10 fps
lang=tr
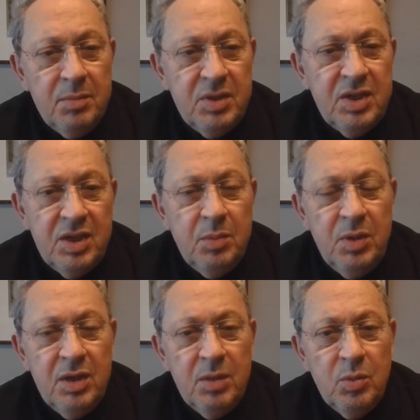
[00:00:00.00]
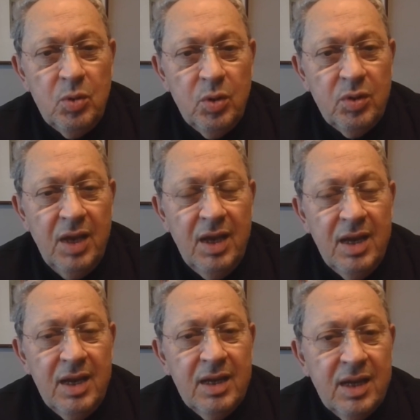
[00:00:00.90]
biz
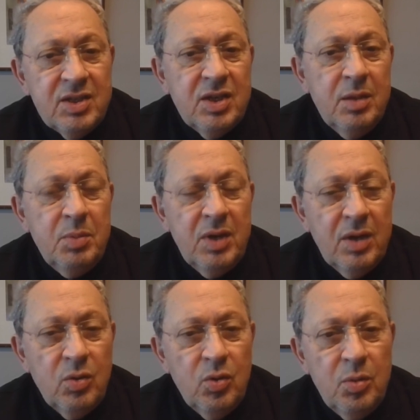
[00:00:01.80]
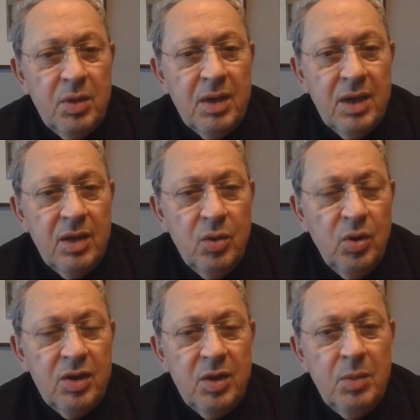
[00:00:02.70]
2024'te nasıl bir ekonomi
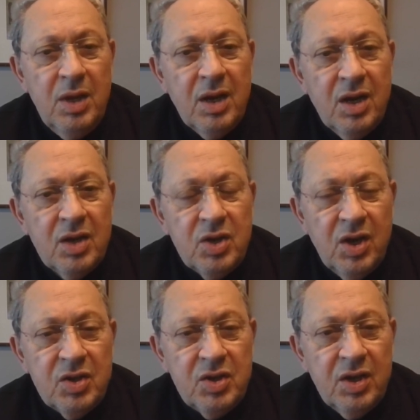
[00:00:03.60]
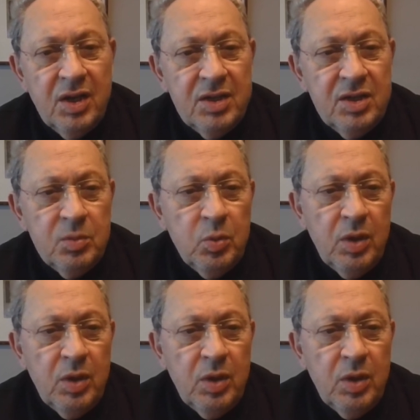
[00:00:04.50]
yönetimiyle karşı karşıya kalacağız?